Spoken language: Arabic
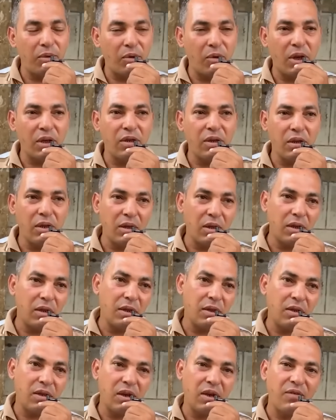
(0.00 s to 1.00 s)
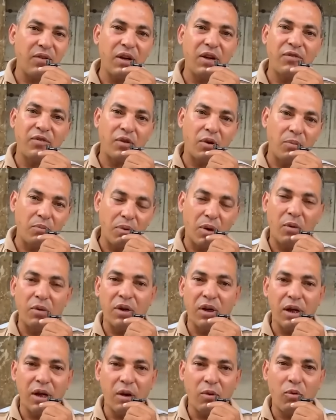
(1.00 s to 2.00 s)
بيودي دليفري في
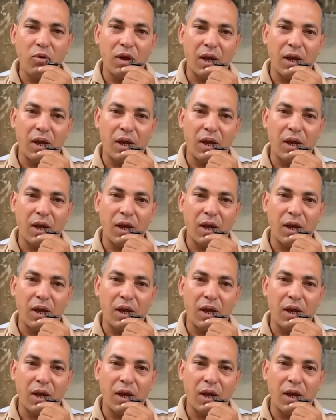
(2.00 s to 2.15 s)
كومباوند هناك